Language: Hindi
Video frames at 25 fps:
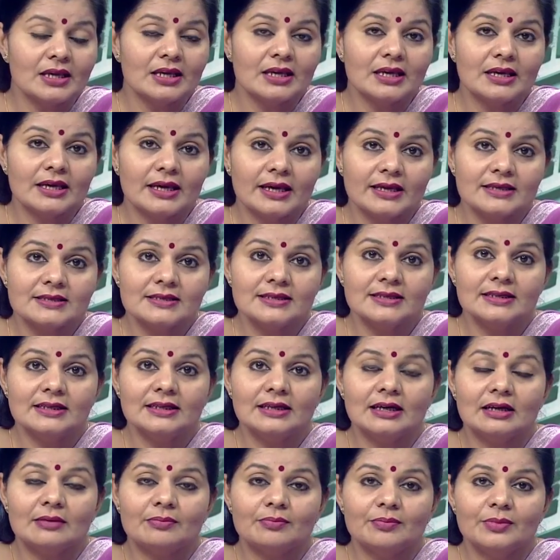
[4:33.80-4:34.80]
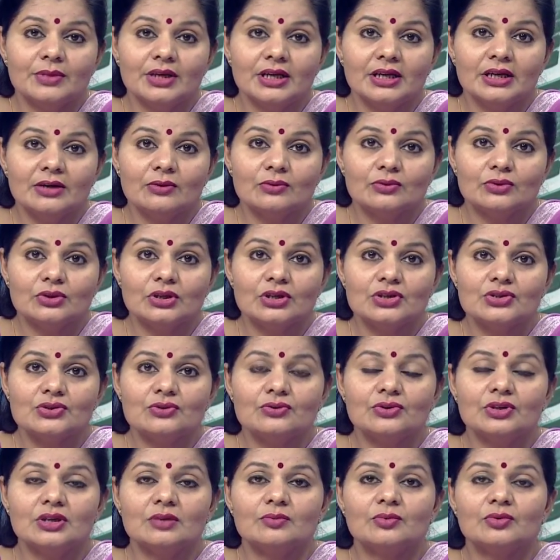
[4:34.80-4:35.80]
कि कैसे अपने
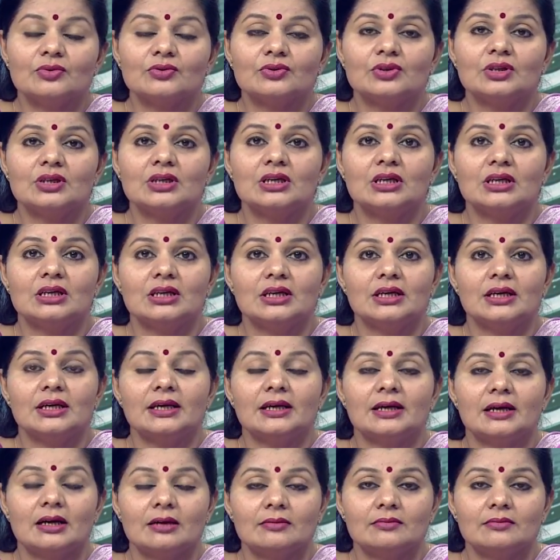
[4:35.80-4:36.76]
उद्देश्यों की पूर्ति के लिए